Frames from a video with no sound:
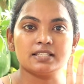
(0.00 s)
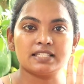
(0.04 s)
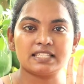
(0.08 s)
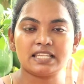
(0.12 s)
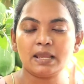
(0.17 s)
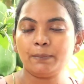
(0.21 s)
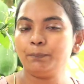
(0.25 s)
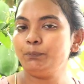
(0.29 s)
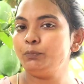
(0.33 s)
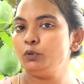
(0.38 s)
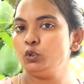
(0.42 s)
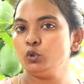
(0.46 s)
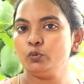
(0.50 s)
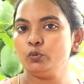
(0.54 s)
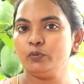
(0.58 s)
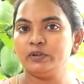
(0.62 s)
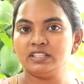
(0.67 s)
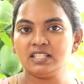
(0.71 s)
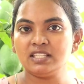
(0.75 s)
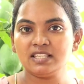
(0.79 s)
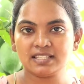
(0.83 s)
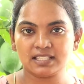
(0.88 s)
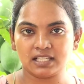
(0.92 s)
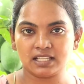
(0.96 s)
ஸ்டெப் டூ
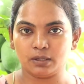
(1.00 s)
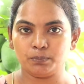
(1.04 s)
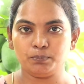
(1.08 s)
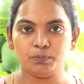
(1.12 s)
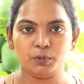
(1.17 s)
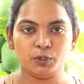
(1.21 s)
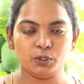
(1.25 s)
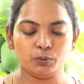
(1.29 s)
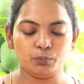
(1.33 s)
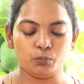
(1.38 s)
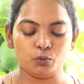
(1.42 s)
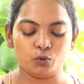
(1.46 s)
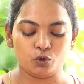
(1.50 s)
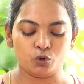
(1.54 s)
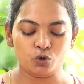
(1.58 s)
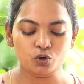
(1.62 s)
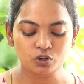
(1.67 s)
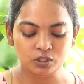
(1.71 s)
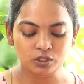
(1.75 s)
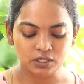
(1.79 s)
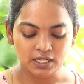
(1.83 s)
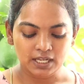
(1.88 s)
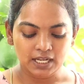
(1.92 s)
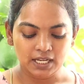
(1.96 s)
வந்து ஸ்க்ரப் பண்ண
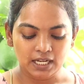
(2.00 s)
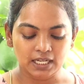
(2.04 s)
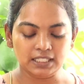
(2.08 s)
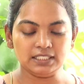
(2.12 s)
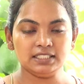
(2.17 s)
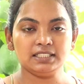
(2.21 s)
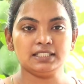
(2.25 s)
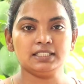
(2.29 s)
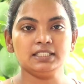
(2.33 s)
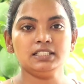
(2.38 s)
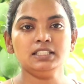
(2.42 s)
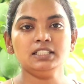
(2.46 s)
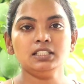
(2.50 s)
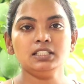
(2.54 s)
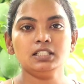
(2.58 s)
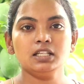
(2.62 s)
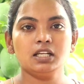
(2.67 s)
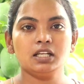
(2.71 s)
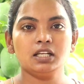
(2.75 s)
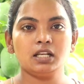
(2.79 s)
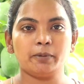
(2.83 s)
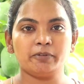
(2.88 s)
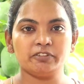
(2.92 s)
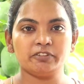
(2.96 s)
போகிறோம் அதுக்கு
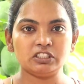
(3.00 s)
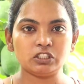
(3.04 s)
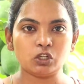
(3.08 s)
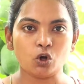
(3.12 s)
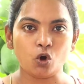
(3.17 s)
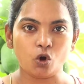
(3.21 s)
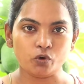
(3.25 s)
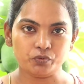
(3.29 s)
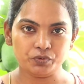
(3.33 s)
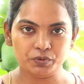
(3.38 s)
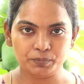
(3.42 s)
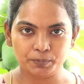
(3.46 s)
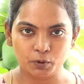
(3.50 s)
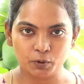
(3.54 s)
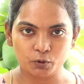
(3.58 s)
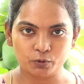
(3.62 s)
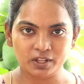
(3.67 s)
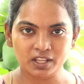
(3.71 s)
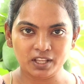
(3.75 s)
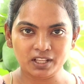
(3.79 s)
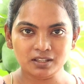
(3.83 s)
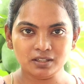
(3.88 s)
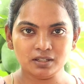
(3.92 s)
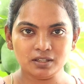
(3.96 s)
நான் வந்து காஃபி
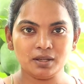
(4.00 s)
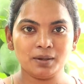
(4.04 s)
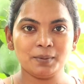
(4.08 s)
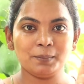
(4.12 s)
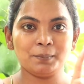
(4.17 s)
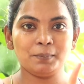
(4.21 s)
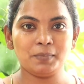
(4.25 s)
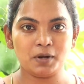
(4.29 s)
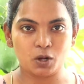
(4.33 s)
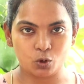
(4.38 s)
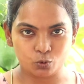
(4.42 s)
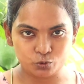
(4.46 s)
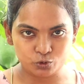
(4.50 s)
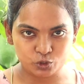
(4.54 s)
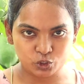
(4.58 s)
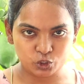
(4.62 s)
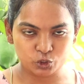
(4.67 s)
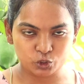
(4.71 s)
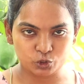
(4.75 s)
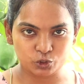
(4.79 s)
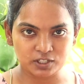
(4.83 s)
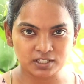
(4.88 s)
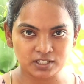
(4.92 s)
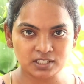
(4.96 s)
பவுடர் ப்ரௌன்
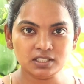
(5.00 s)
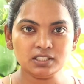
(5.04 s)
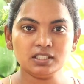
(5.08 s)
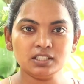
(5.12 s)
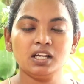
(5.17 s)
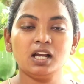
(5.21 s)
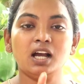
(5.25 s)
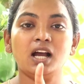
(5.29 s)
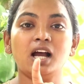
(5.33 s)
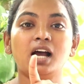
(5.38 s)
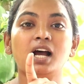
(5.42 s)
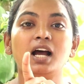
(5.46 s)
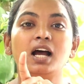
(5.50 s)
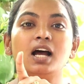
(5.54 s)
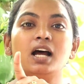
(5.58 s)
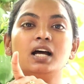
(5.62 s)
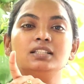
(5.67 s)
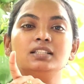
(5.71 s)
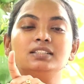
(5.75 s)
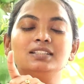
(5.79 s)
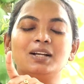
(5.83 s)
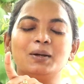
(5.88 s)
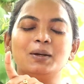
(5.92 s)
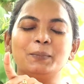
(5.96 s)
சுகர்
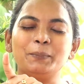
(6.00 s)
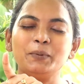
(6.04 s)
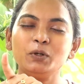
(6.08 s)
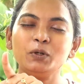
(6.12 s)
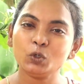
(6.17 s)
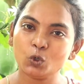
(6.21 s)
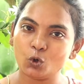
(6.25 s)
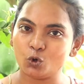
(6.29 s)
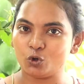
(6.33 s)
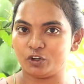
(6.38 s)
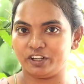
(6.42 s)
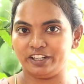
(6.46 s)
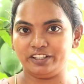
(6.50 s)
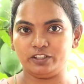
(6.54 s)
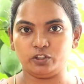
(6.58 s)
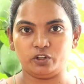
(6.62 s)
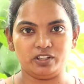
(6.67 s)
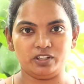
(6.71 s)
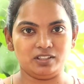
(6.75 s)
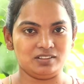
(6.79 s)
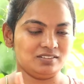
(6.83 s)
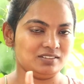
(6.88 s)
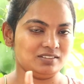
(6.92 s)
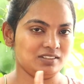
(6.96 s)
அதுக்கப்புறம் கோகோனட்
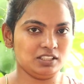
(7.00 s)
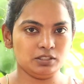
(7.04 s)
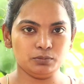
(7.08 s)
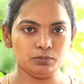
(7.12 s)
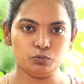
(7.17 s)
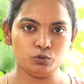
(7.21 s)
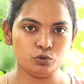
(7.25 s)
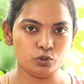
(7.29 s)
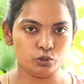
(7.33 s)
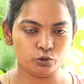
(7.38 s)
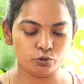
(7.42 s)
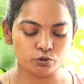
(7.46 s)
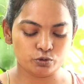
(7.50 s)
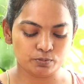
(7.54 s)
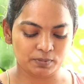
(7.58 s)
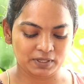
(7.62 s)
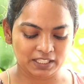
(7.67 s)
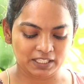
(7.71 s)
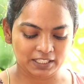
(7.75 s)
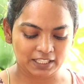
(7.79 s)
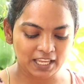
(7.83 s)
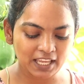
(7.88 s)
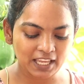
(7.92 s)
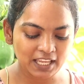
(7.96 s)
ஆயில் இது மூணு யூஸ்
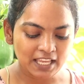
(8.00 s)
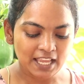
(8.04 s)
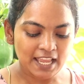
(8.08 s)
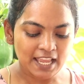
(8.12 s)
பண்ணியிருக்கேன்